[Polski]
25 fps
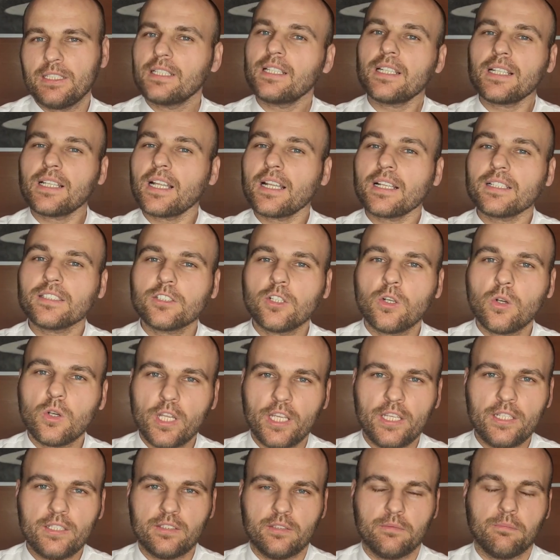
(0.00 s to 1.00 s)
A teraz
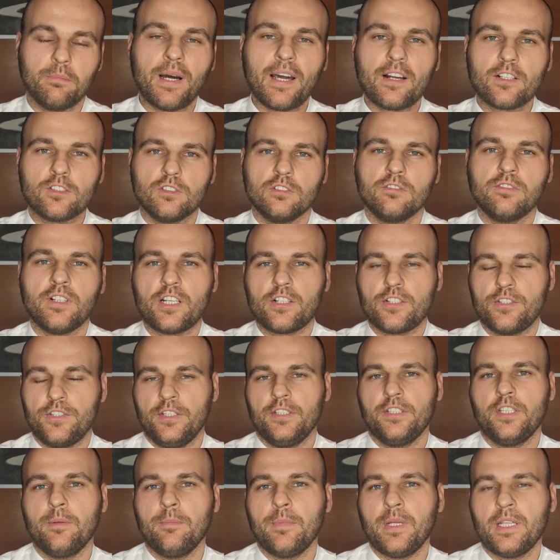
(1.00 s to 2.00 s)
kolejny bardzo ważny
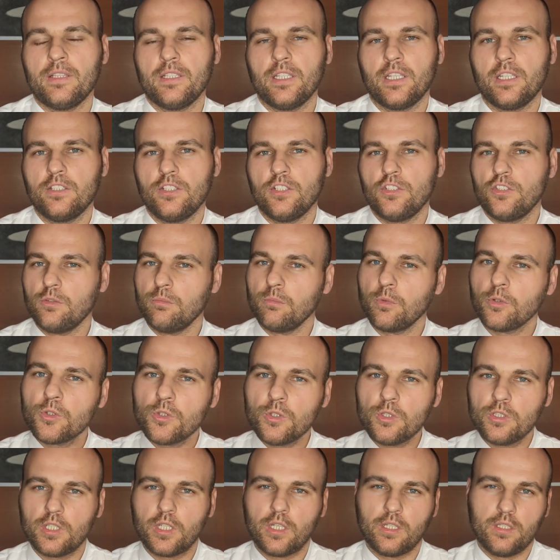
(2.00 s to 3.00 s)
temat techniczny, bo
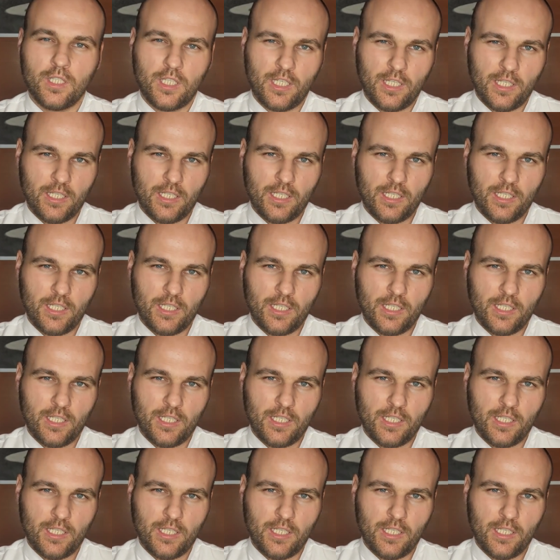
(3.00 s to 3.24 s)
dzisiaj,